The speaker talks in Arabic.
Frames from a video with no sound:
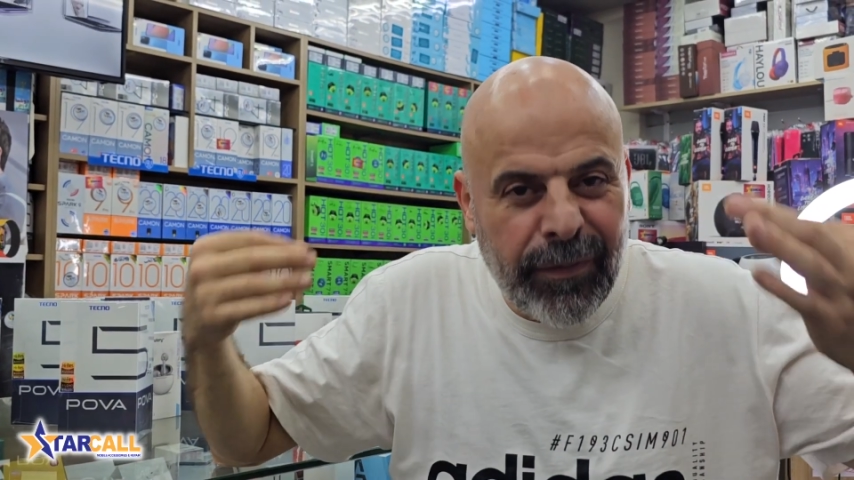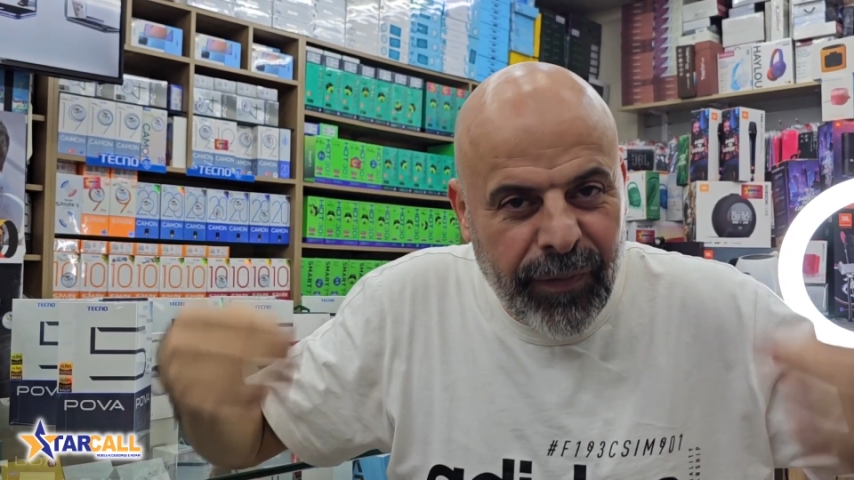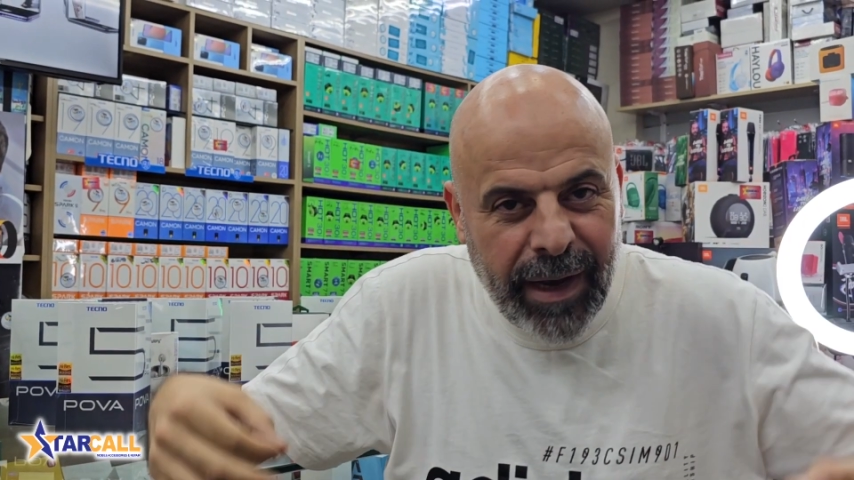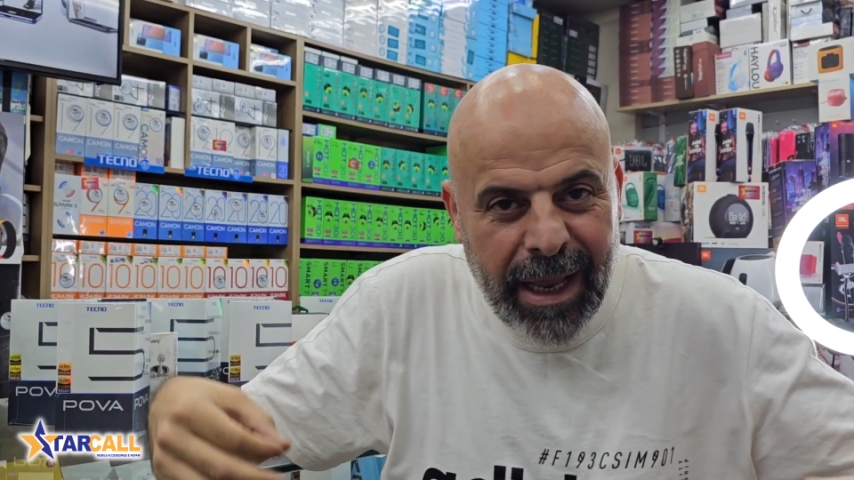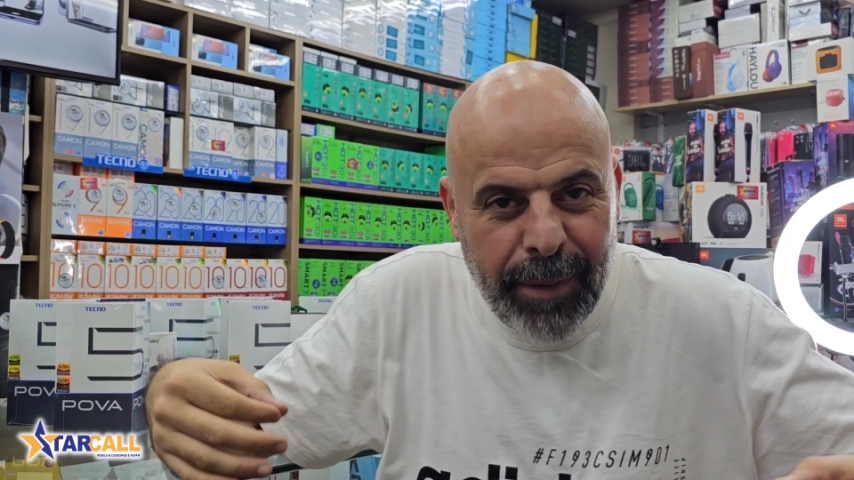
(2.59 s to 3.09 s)

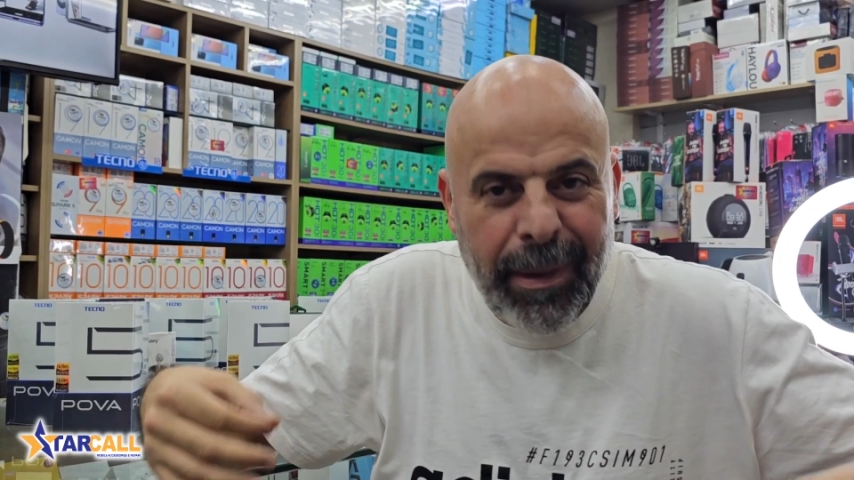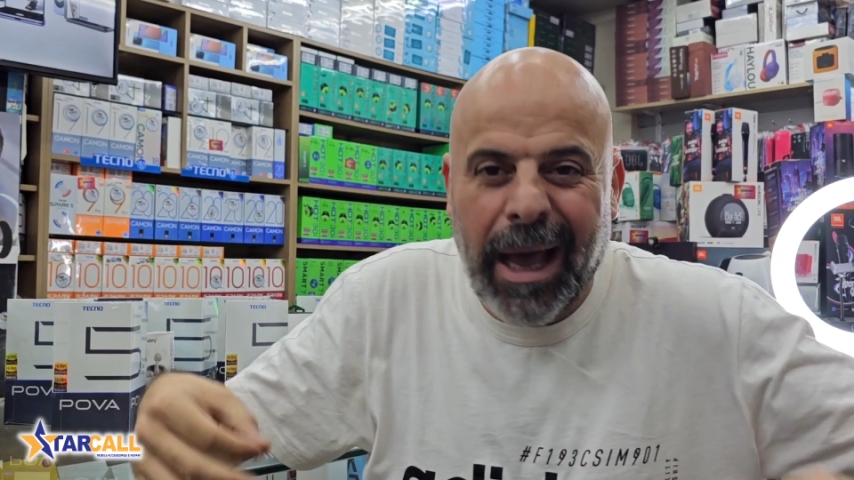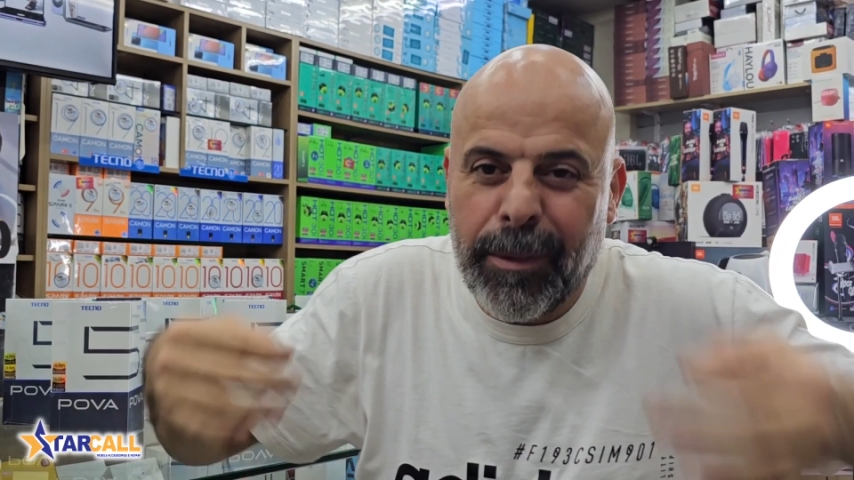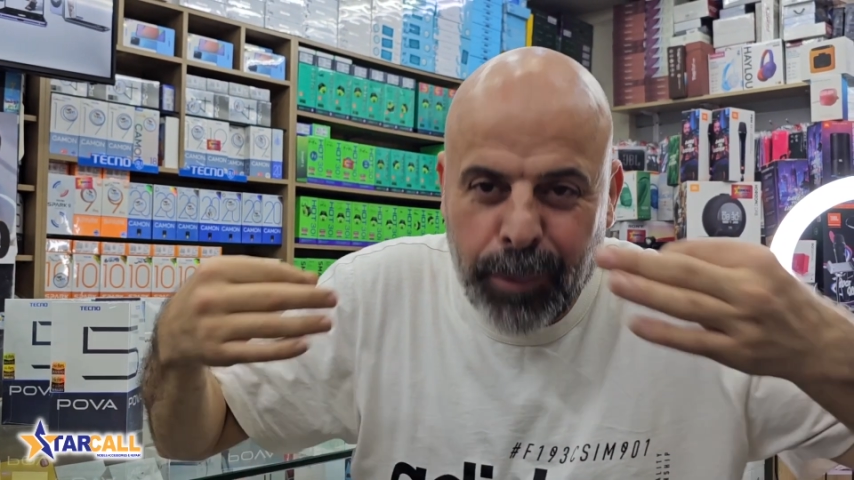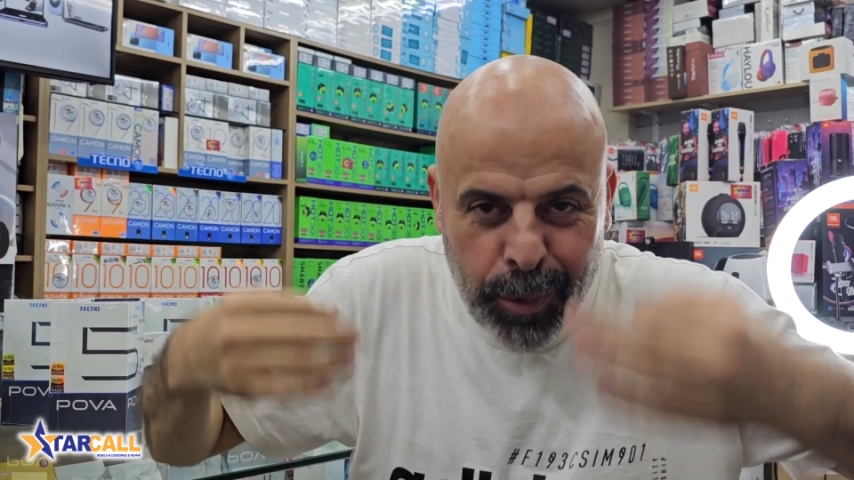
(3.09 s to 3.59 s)
فريم
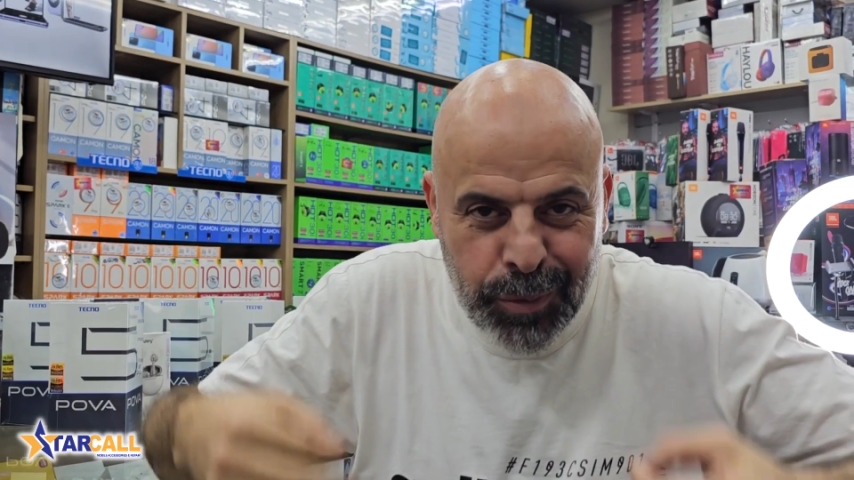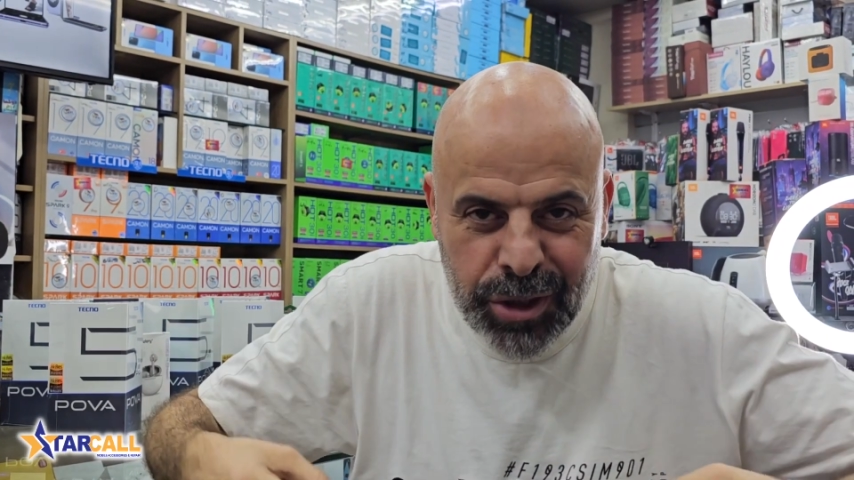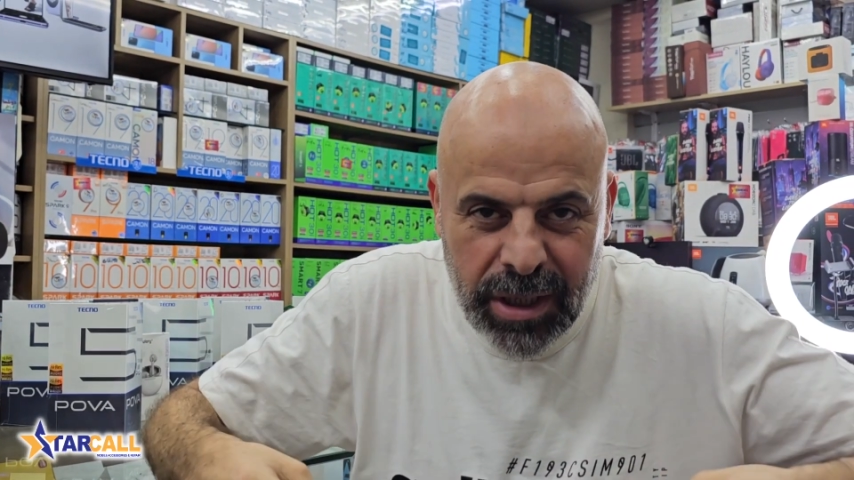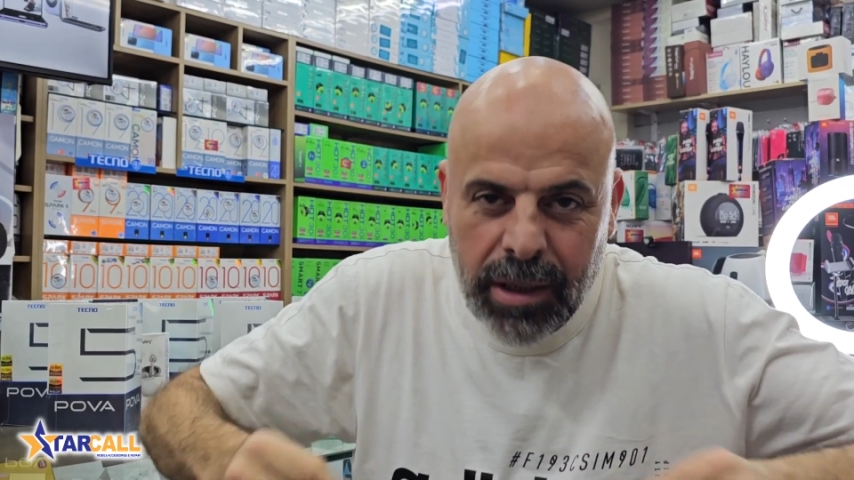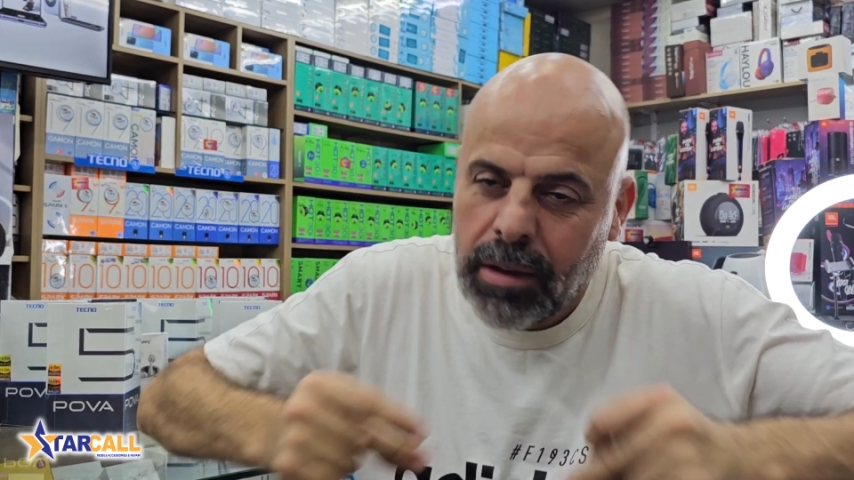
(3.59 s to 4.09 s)
على
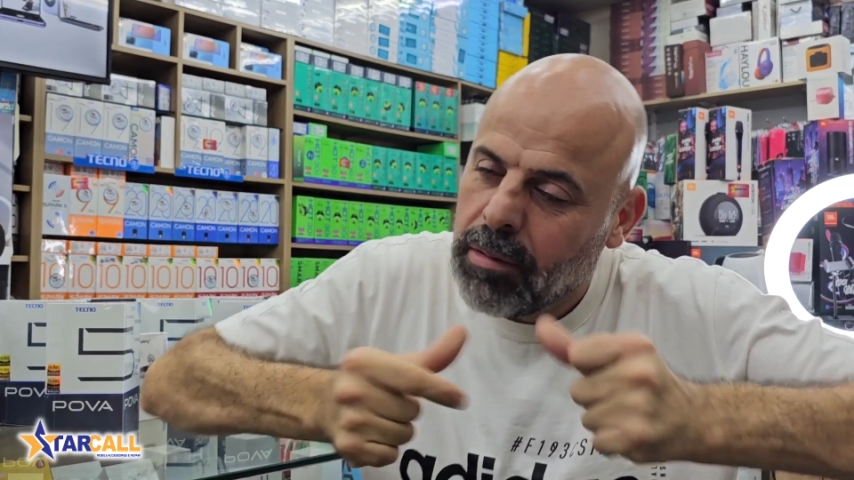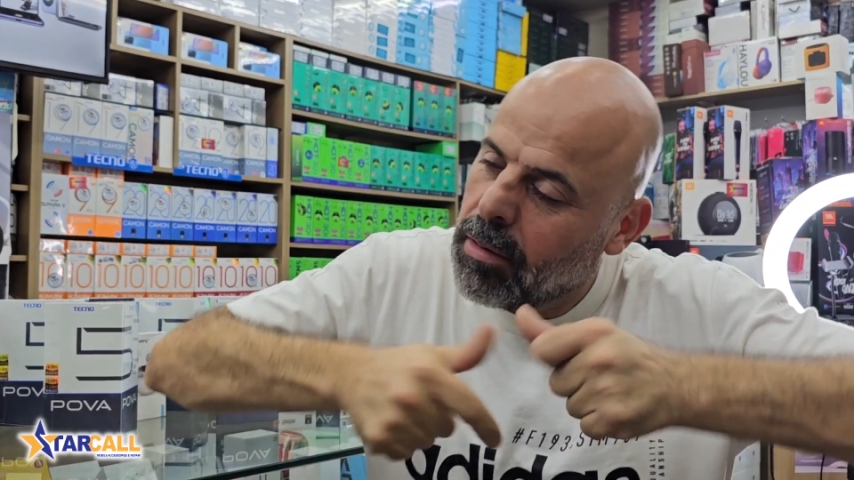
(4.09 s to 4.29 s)
الببجي